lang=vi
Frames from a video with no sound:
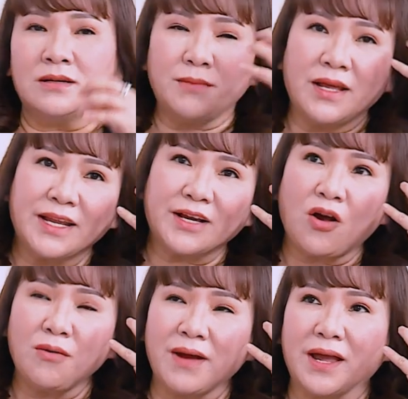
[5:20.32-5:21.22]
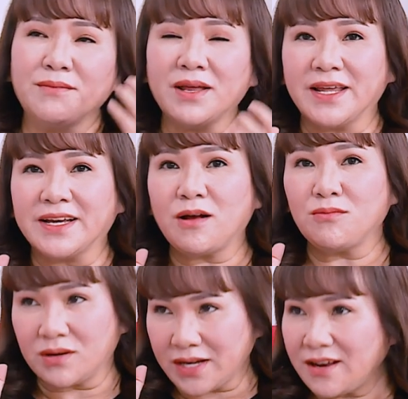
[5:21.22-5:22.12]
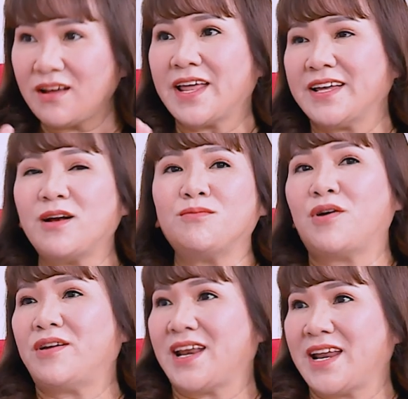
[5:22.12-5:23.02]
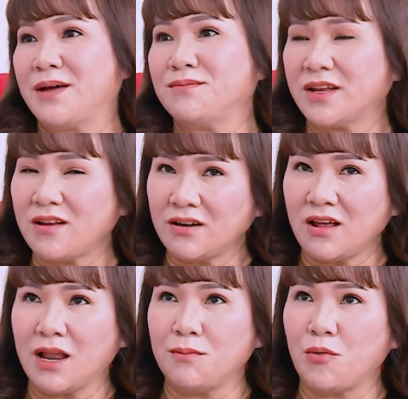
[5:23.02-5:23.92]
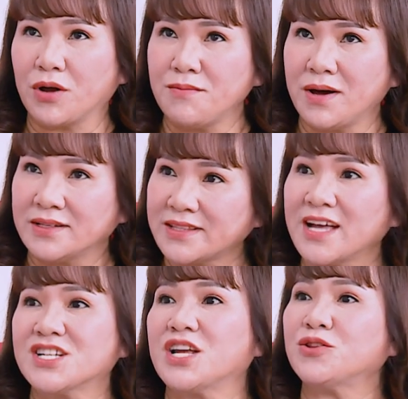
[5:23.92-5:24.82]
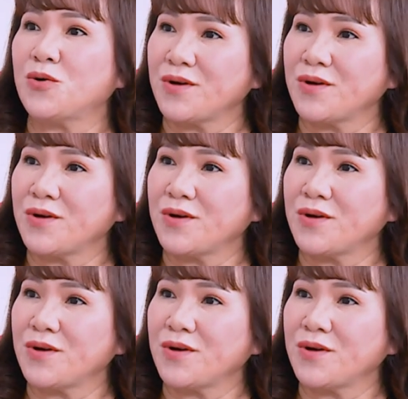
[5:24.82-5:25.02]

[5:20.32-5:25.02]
bên này có mảng, bên này không, cái đó lại không gọi là nám, cái đó nó là một cái bệnh tăng sắc tố